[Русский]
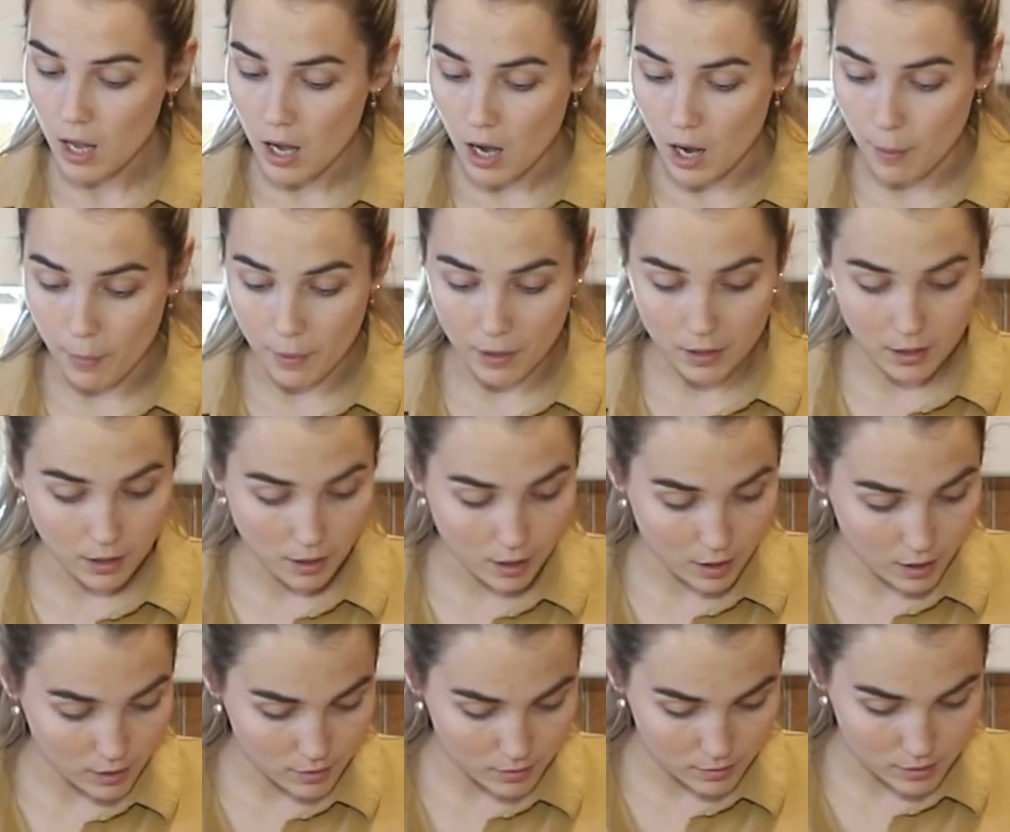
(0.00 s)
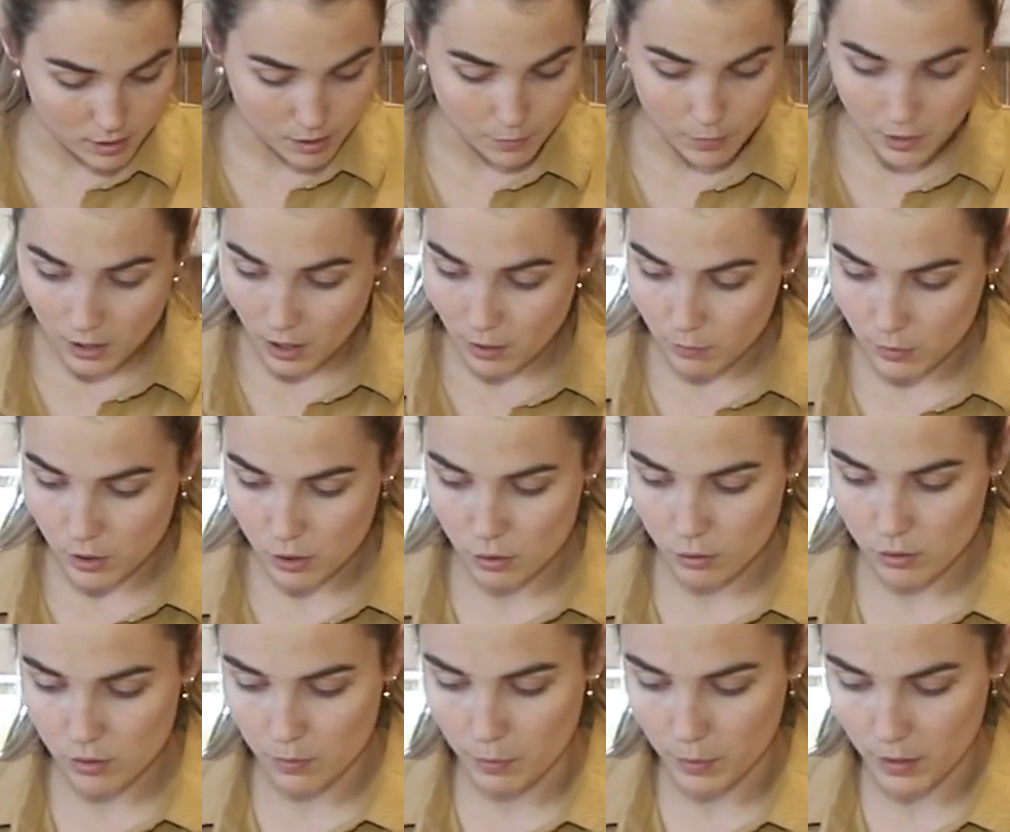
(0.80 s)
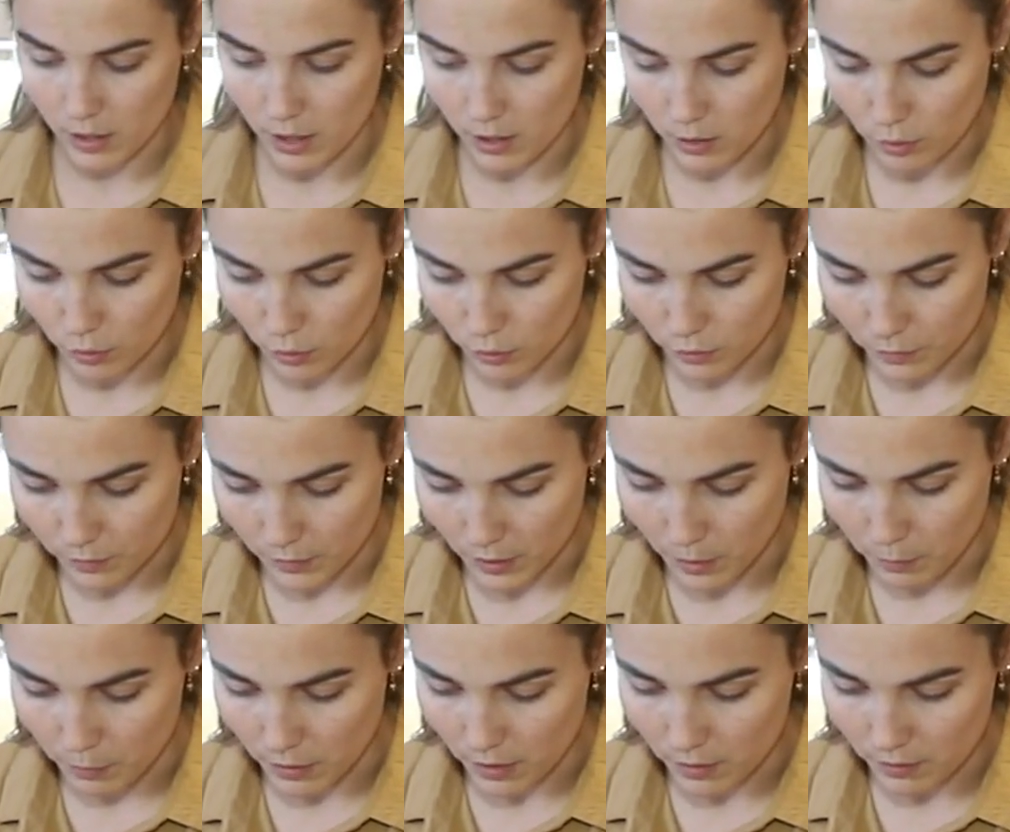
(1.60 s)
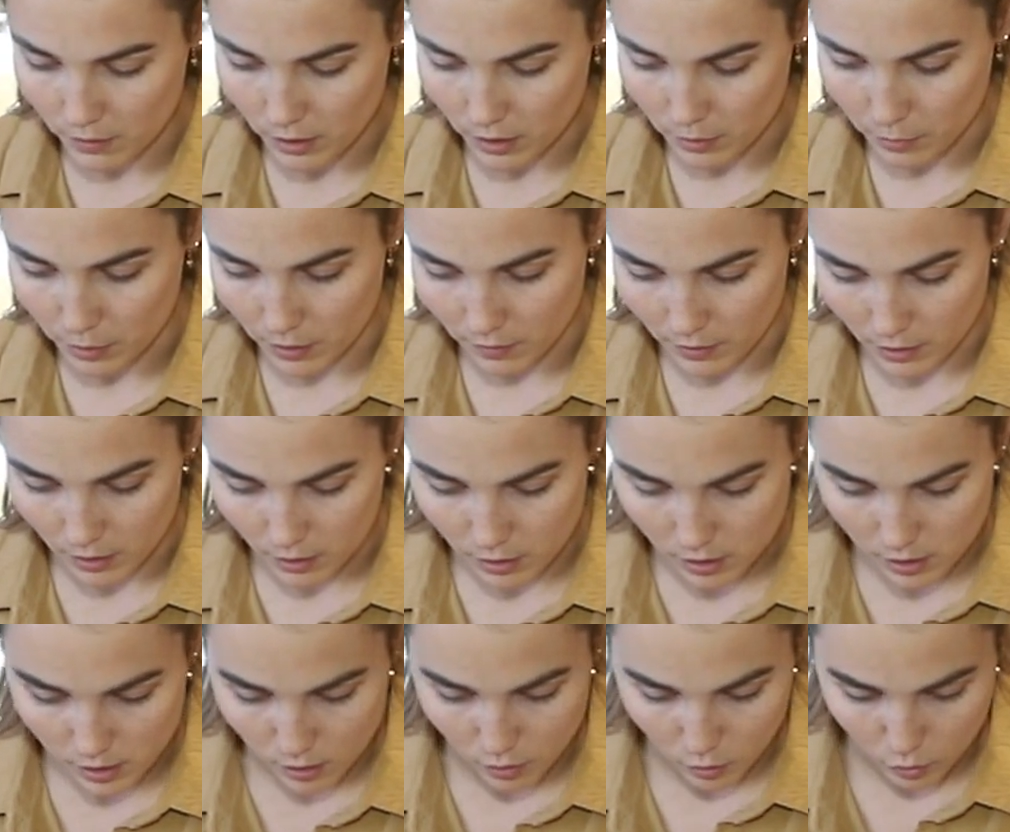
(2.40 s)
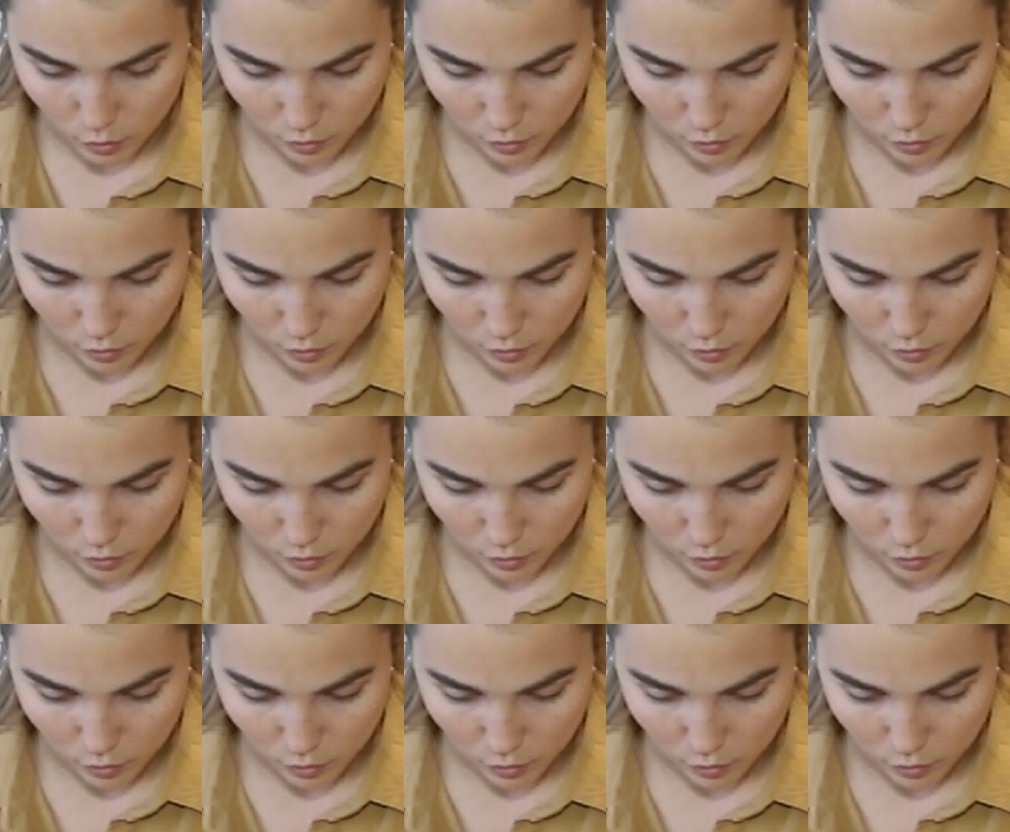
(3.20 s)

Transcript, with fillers: А пока собираем нашу запеканку, и первые отправляются